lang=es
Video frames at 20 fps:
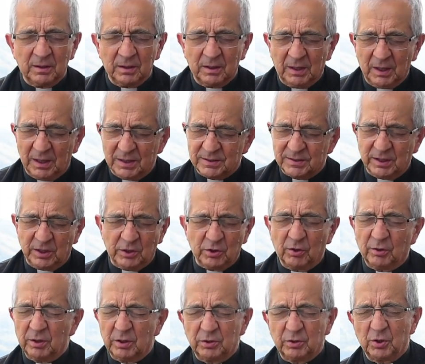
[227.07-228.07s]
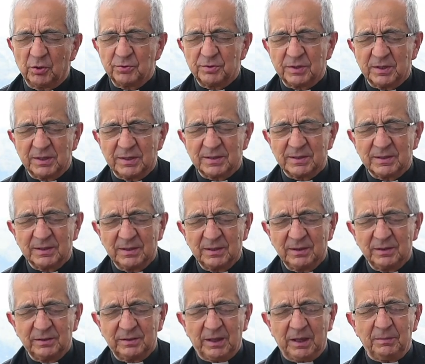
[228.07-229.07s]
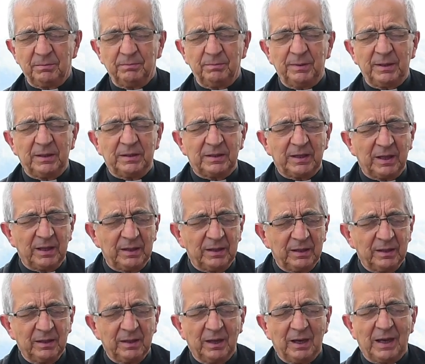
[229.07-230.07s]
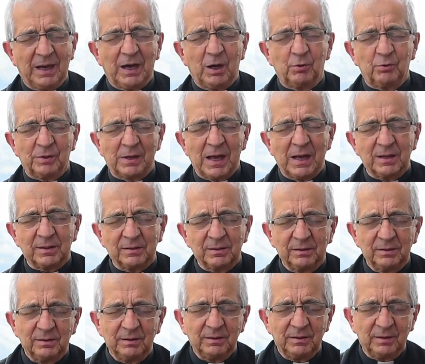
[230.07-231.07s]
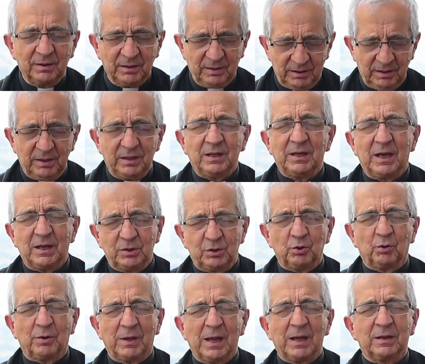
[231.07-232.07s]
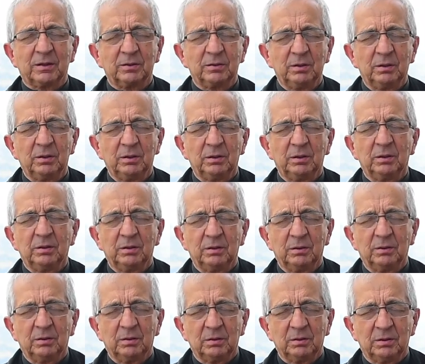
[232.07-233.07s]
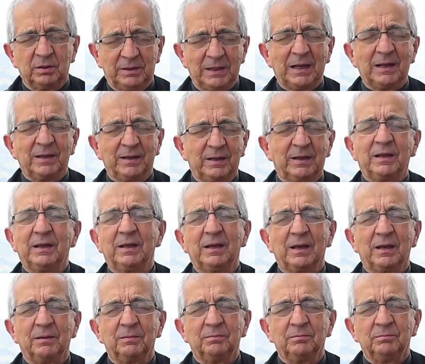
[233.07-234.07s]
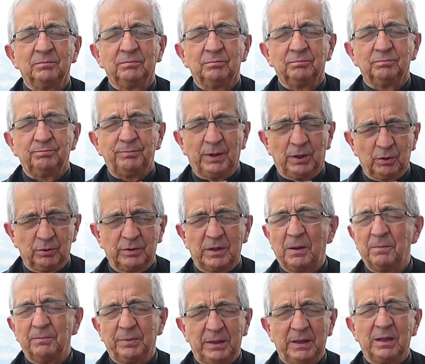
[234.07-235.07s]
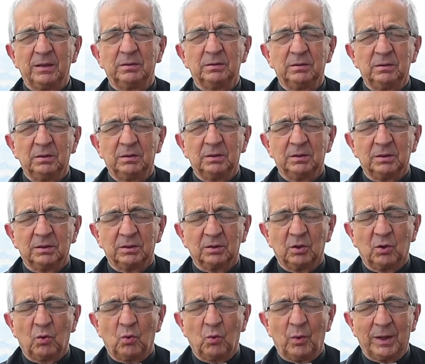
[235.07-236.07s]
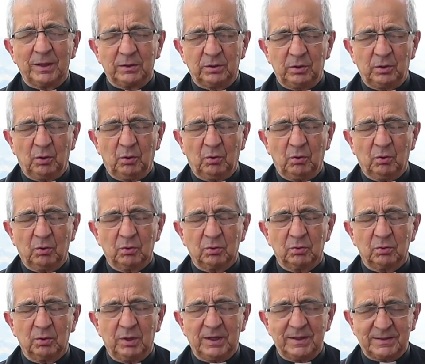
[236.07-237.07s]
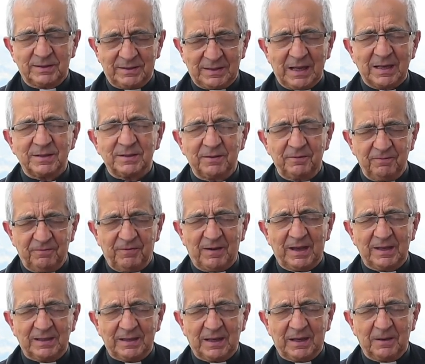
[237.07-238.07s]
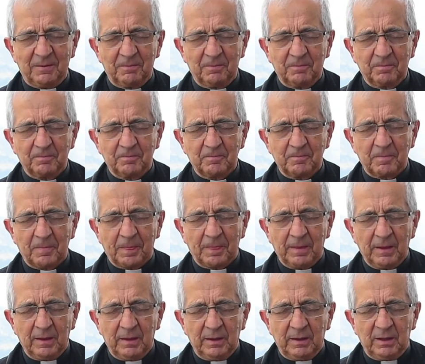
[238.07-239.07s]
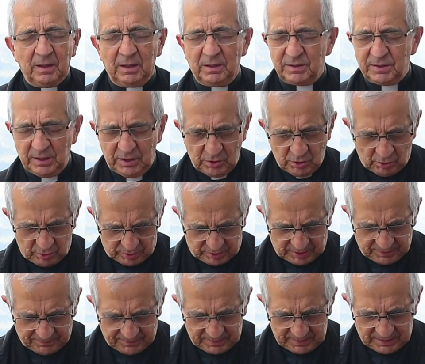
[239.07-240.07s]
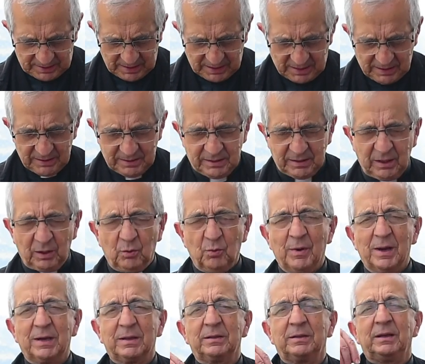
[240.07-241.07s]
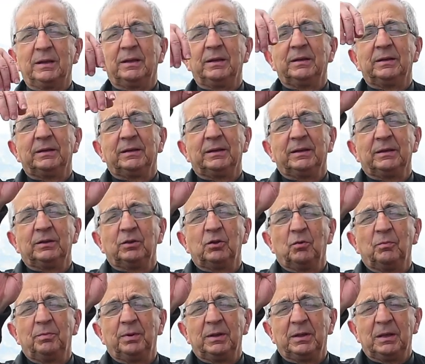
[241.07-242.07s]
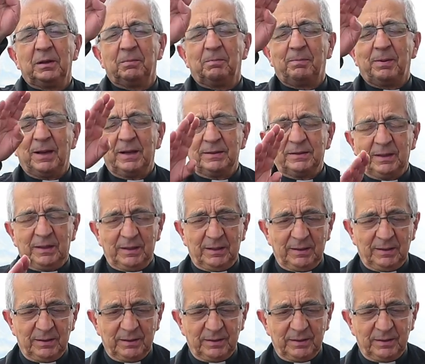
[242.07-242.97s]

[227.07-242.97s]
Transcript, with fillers: Que el Señor entonces te invite a orar y a llorar de alegría, pero también cuando estás en falla. El Señor te bendiga y te guarde en nombre del Padre,